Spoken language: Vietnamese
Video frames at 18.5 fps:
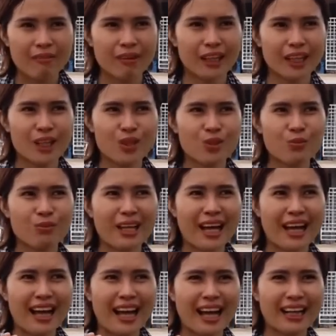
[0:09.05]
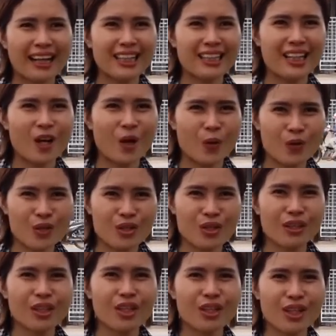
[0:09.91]
Và khi chúng ta ăn cái trái ổi
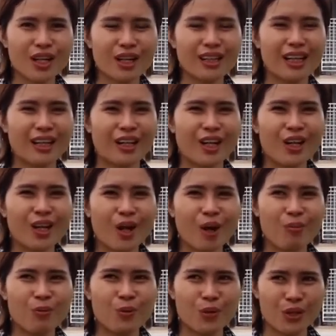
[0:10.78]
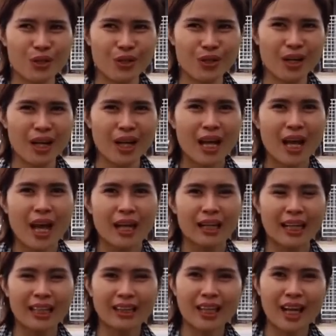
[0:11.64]
dứa thứ nhất là nó thơm mùi dứa.
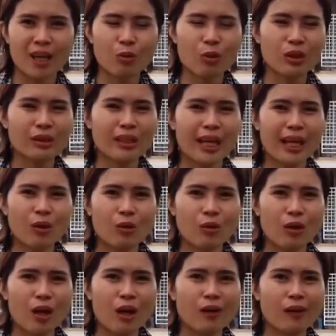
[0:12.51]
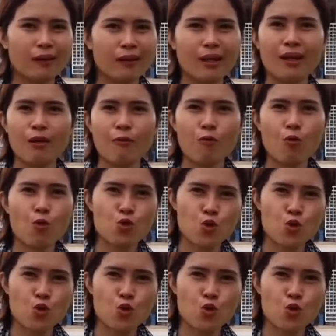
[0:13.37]
Cái tên quốc tế của nó là tên là